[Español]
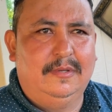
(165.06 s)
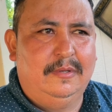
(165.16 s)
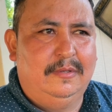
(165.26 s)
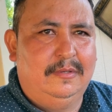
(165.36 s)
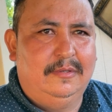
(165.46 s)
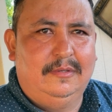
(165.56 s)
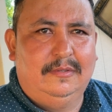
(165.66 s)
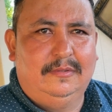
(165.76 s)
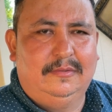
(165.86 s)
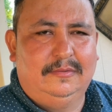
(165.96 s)
a,
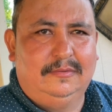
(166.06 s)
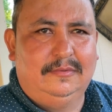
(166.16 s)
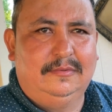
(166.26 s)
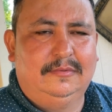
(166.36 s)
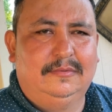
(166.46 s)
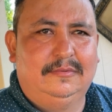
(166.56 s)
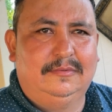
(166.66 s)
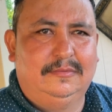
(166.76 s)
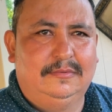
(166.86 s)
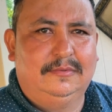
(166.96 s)
a, Porque yo sé
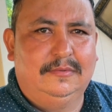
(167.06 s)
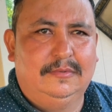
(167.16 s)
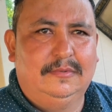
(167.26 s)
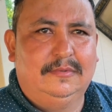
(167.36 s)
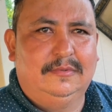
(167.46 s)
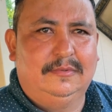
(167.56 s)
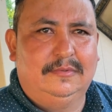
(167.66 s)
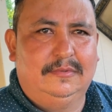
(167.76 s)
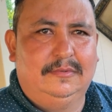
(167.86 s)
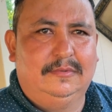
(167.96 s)
y he escuchado que
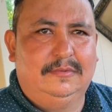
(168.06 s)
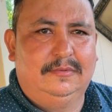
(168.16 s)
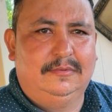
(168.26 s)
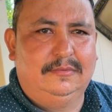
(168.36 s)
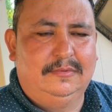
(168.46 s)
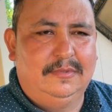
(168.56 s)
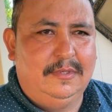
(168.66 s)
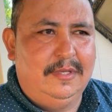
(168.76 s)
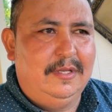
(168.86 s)
haces muy buenas carnitas.